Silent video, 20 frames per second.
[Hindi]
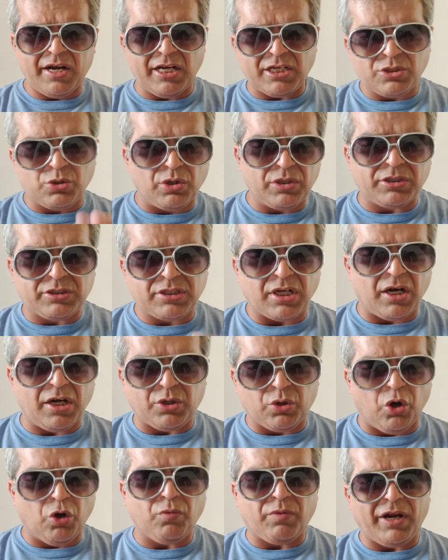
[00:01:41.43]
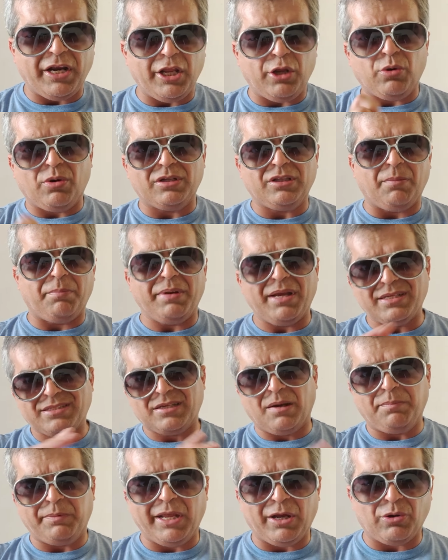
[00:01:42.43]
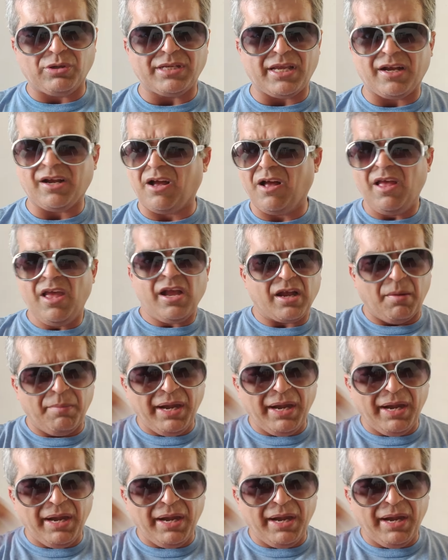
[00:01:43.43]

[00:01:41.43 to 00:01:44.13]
अरे सो सर डोंट वरी यू आर द बेस्ट सब ठीक हो जाएगा